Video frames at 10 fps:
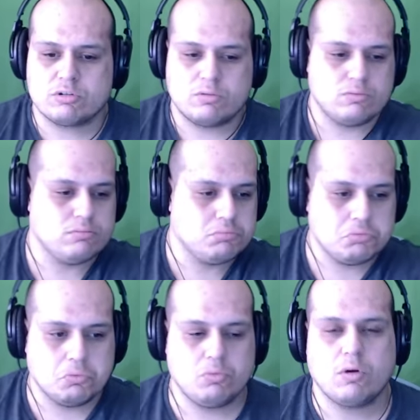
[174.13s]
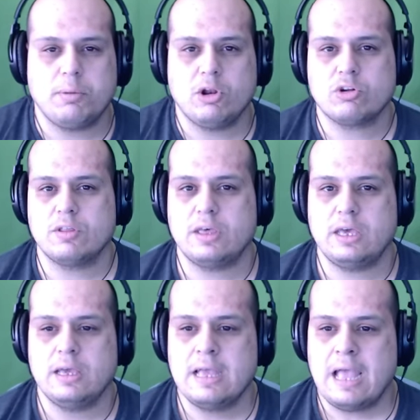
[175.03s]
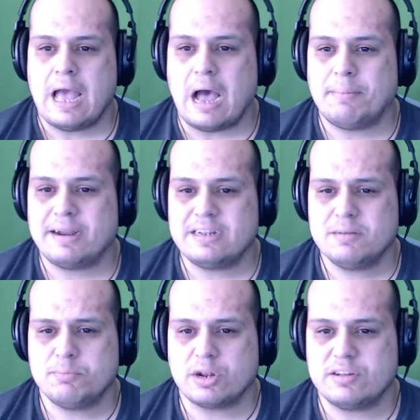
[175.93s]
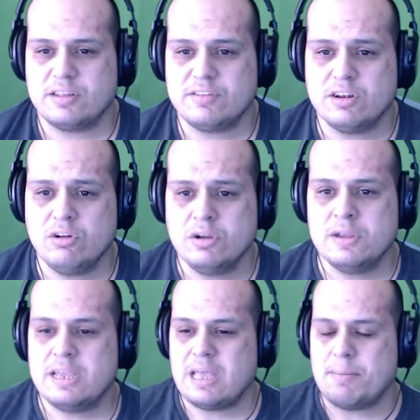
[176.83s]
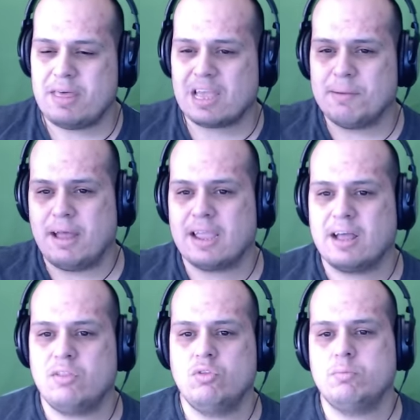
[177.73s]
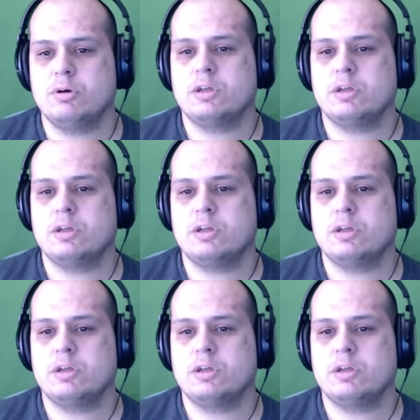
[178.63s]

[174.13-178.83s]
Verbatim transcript: con un copiloto de amateur, por así decirlo, y a medida que vas escalando puedes